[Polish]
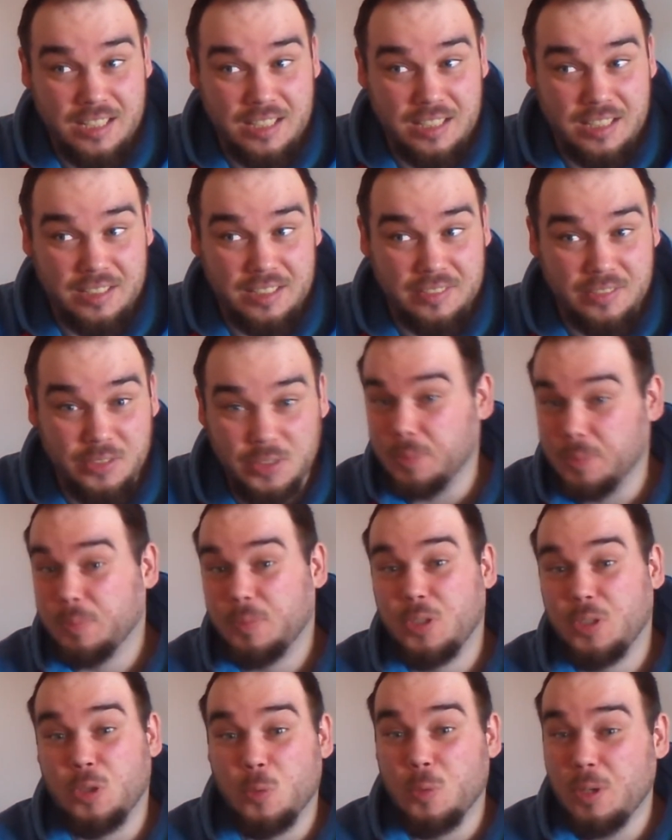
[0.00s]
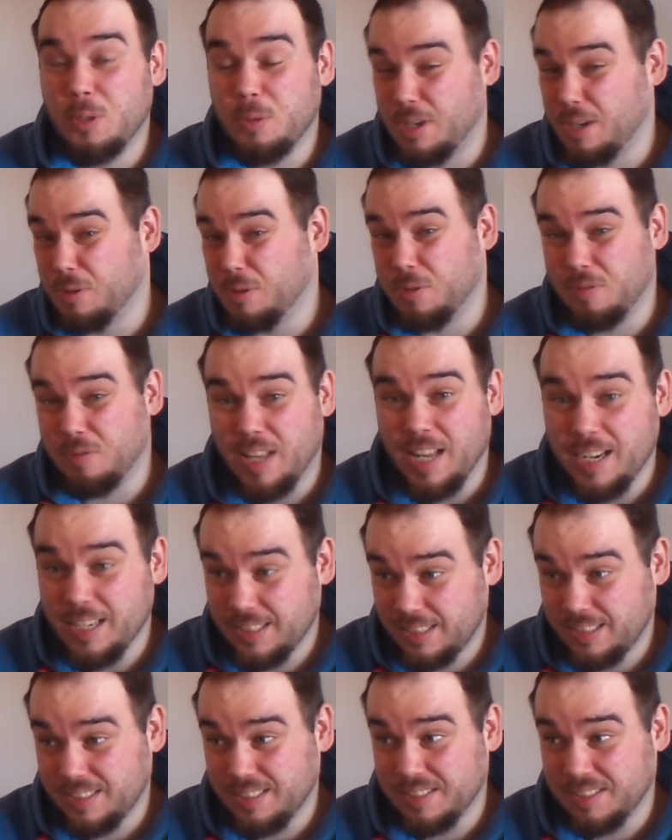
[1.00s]
e, w tym tytuły, które już
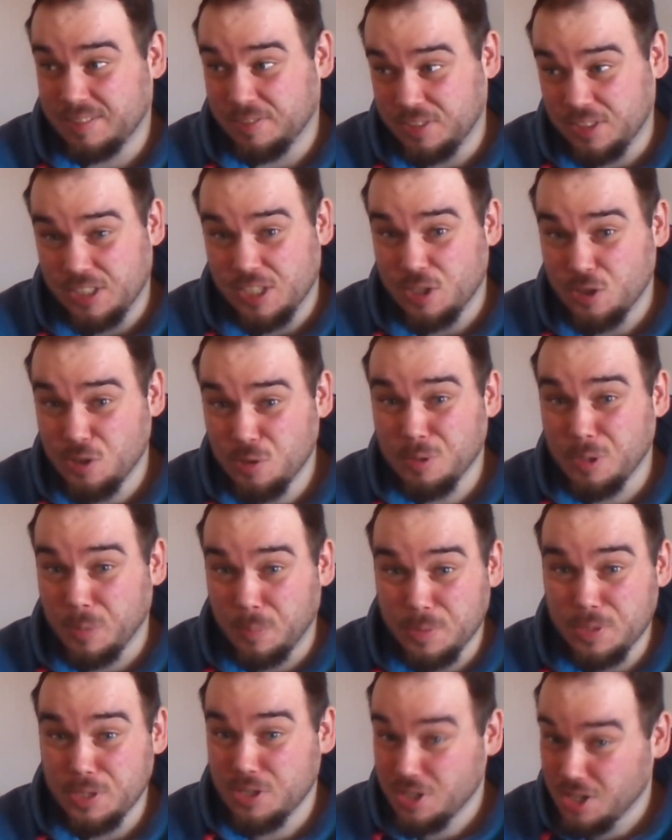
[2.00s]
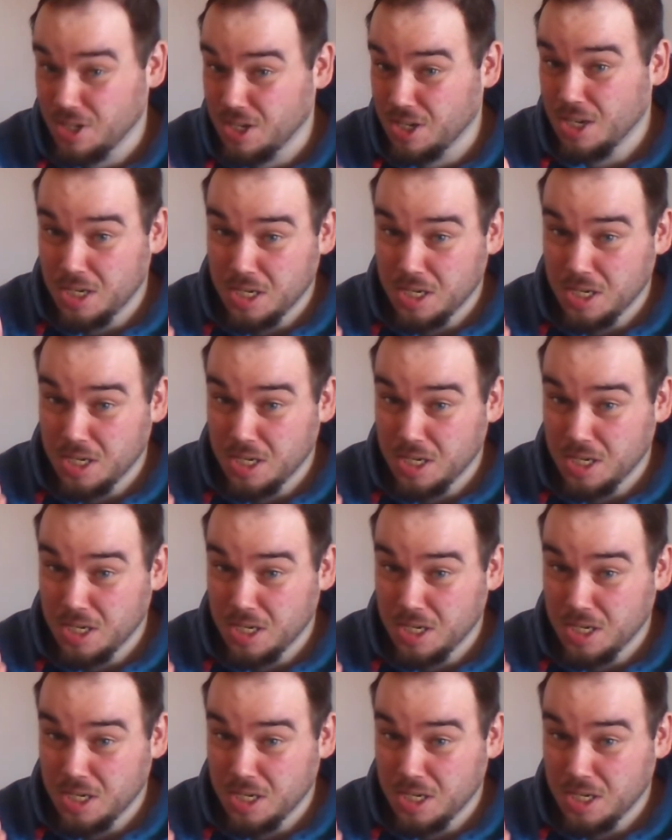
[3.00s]
teraz w styczniu, można powiedzieć,